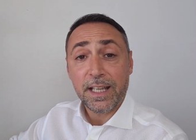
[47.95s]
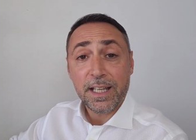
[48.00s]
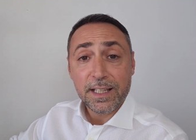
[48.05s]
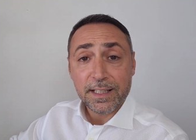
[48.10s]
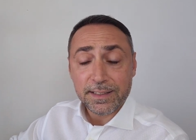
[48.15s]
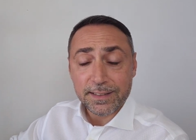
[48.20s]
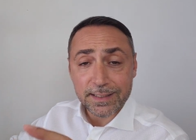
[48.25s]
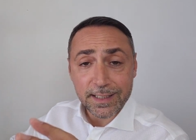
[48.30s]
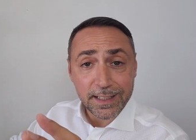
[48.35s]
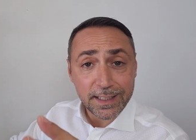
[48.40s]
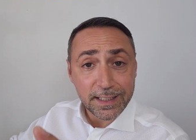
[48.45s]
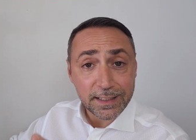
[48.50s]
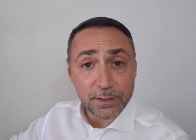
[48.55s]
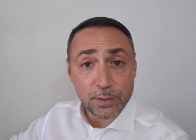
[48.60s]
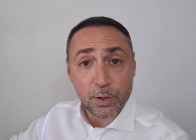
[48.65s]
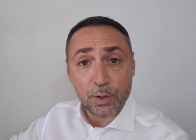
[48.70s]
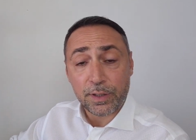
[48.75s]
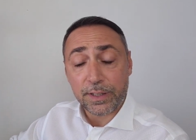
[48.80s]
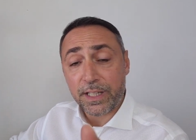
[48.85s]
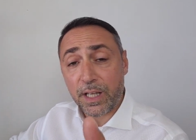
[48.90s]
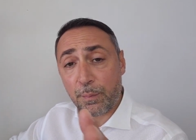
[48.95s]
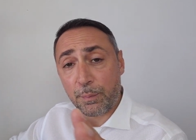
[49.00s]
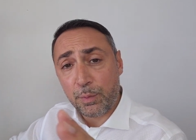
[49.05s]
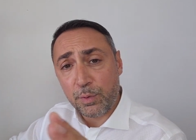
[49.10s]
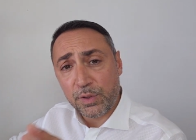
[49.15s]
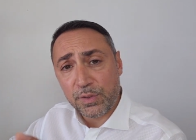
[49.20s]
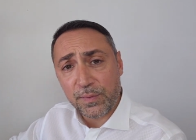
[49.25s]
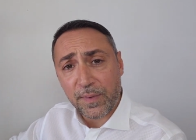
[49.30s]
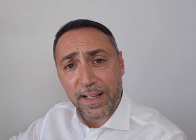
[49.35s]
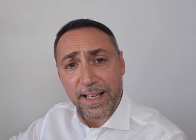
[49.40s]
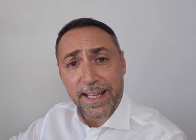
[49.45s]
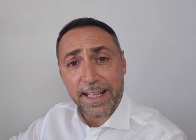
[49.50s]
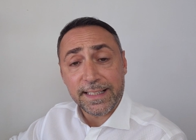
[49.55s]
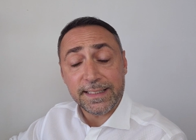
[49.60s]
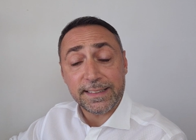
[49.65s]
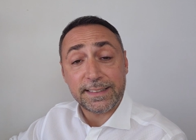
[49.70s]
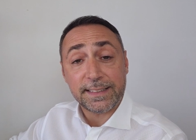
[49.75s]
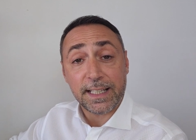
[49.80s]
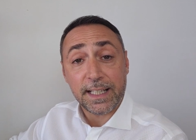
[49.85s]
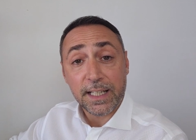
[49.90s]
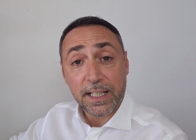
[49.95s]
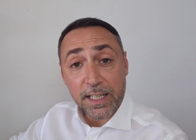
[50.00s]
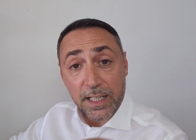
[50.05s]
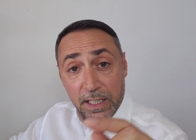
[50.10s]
sanatorie, plusvalenze,